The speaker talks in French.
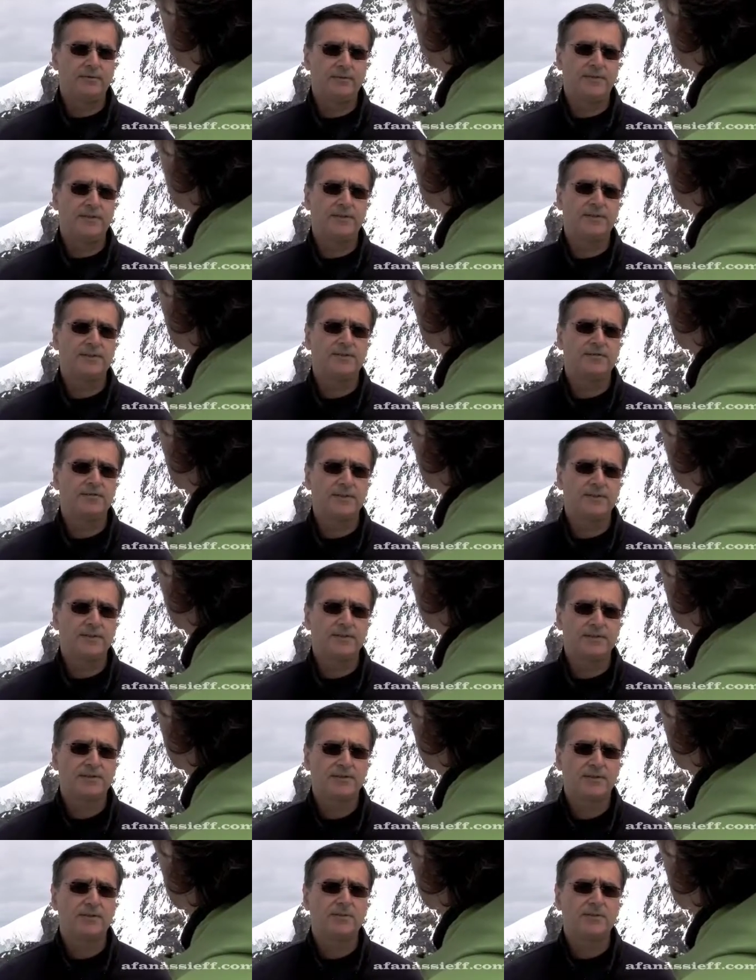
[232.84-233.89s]

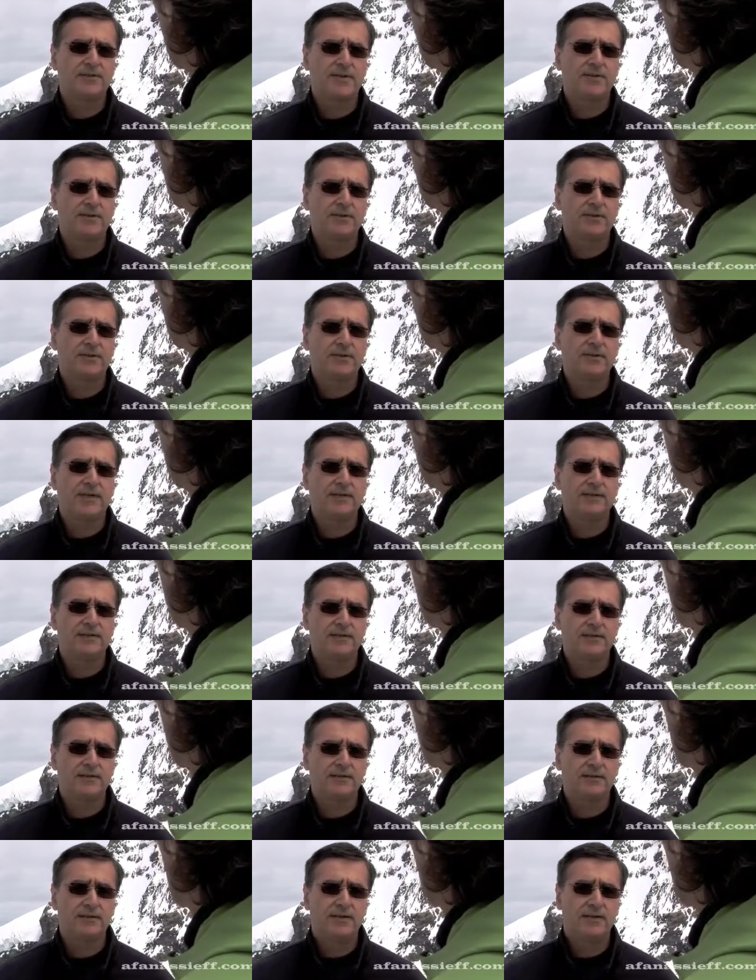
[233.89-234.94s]
scientifiques semble s'accorder à
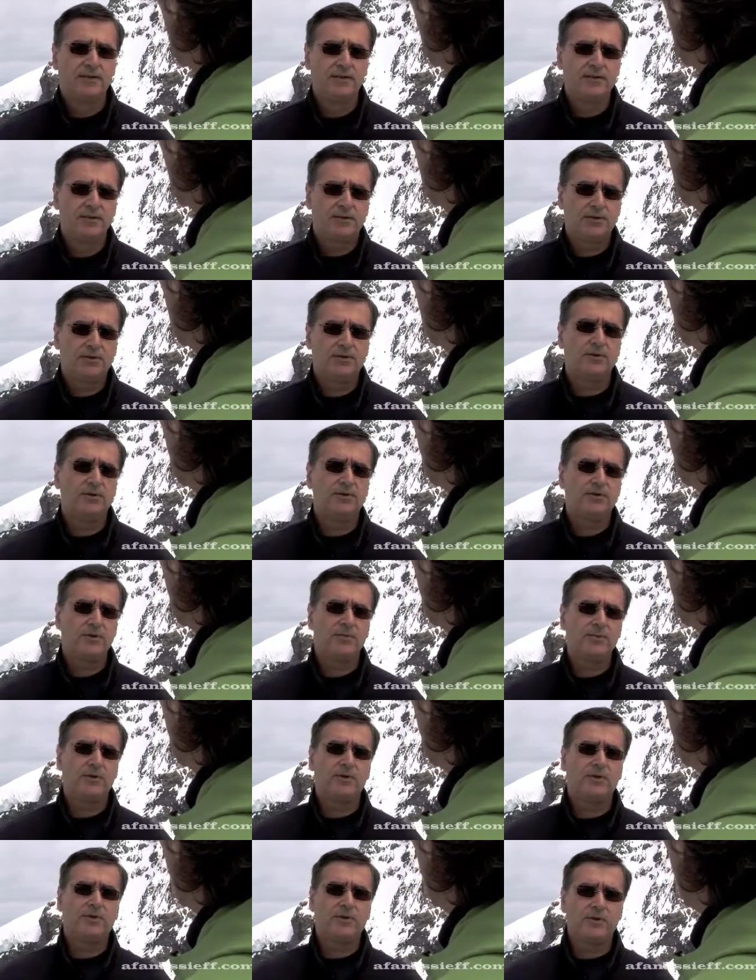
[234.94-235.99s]
dire que non
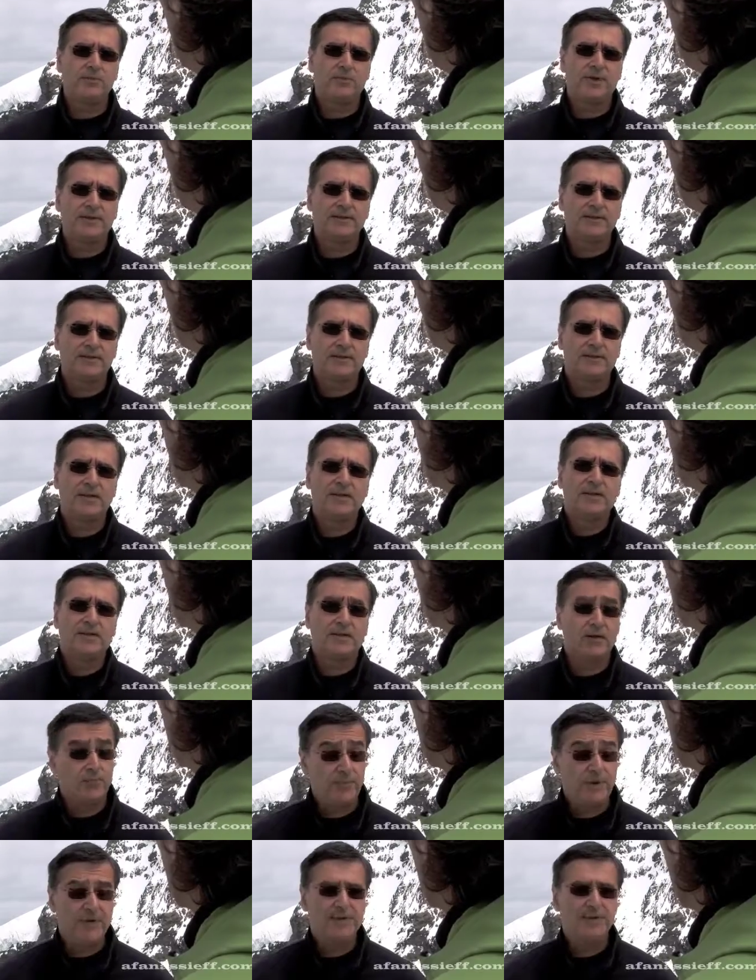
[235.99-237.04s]
seulement l'homme est
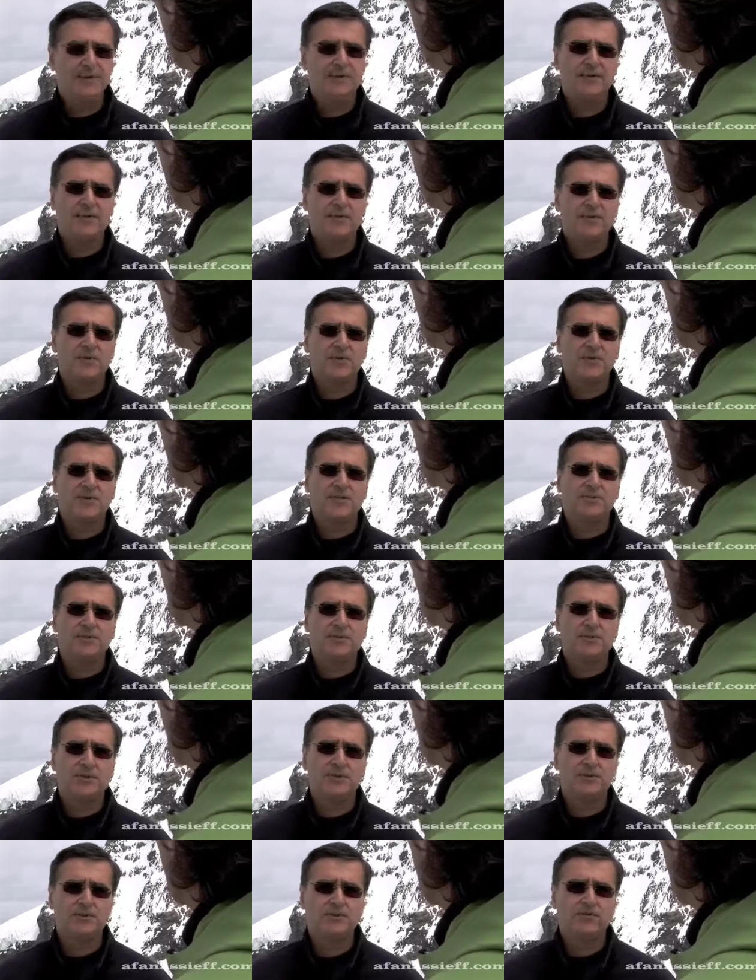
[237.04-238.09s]
en partie responsable
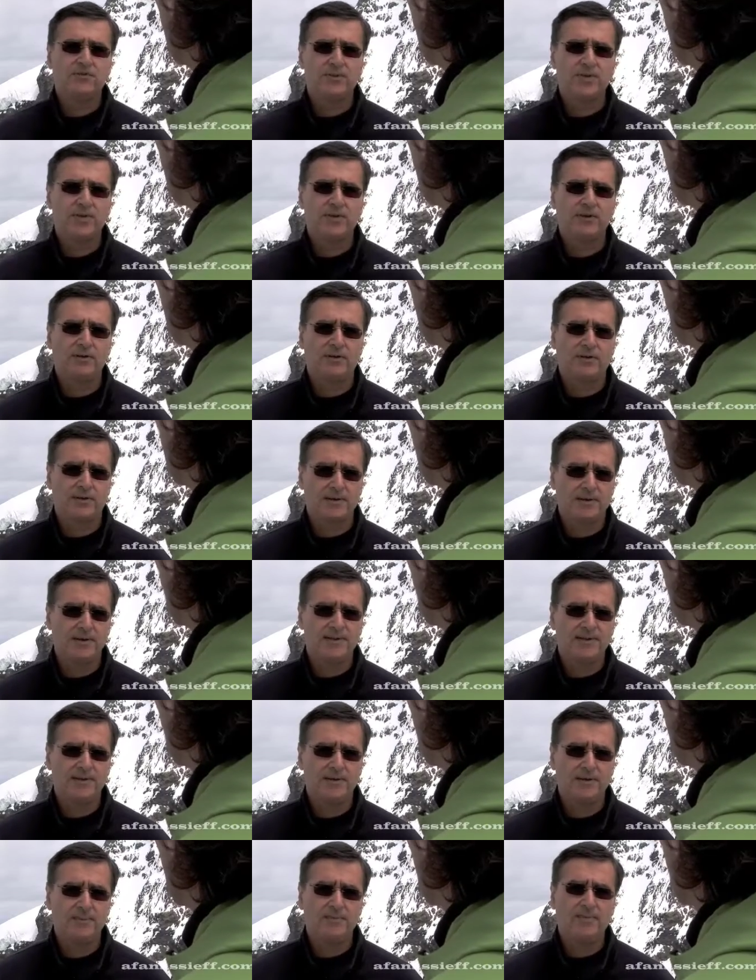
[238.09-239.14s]
du réchauffement euh,
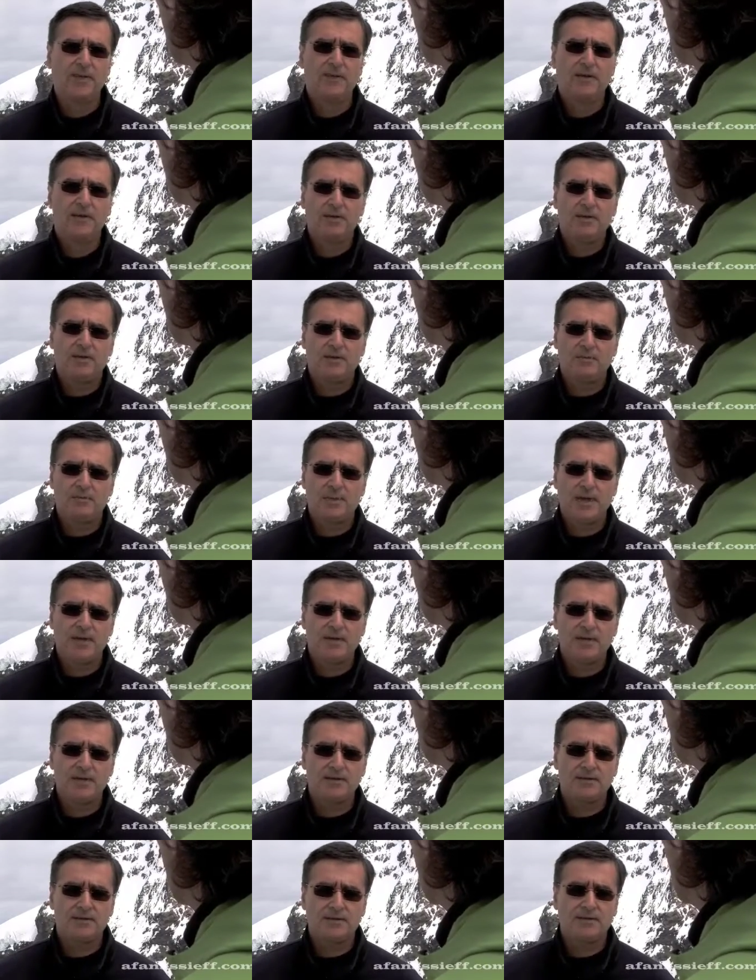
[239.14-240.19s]
récent,
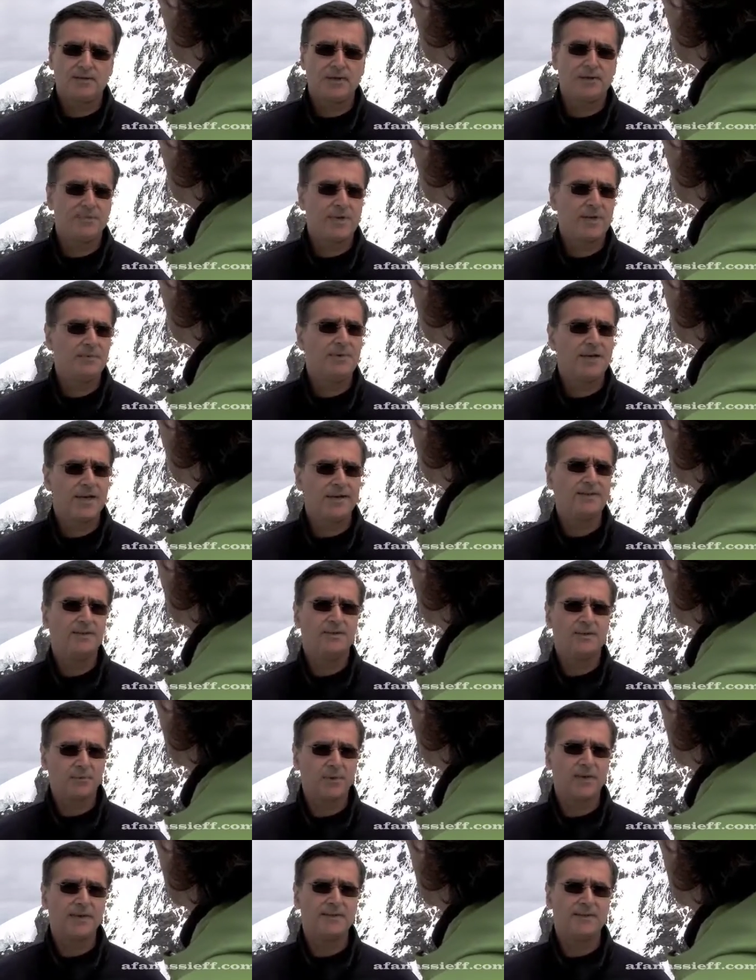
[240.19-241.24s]
mais serait même
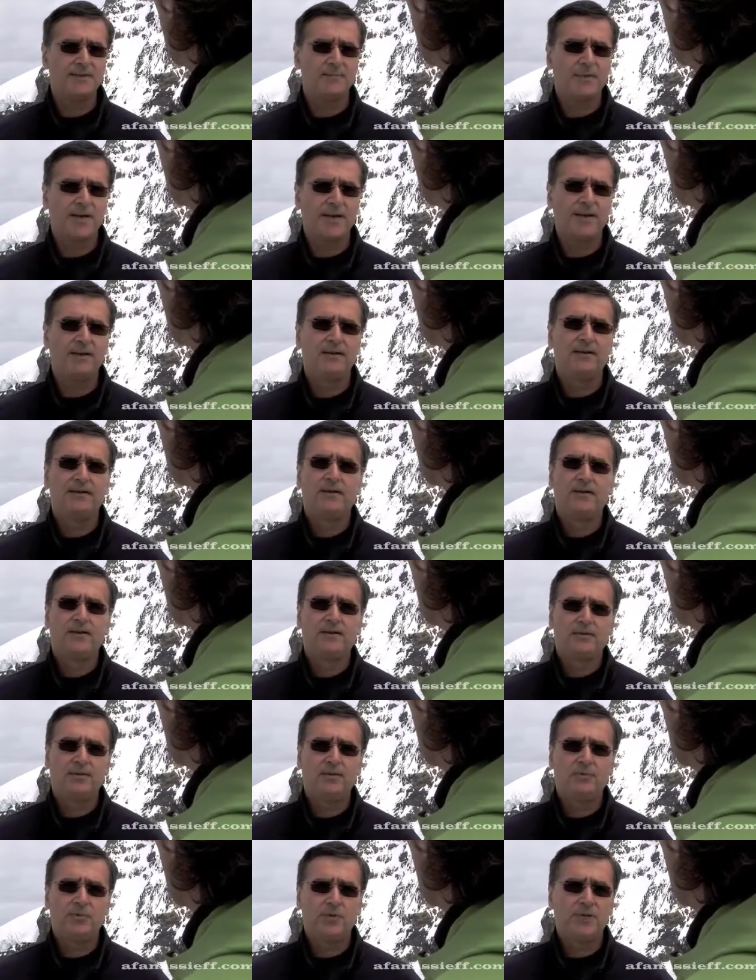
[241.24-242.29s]
l'acteur principal
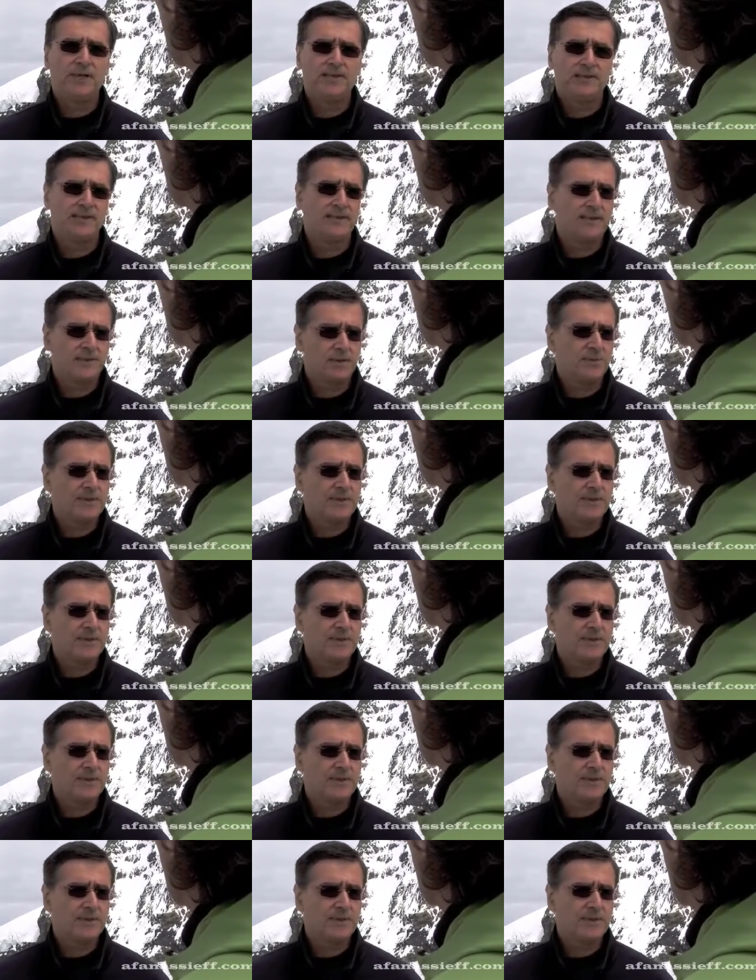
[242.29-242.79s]
depuis les années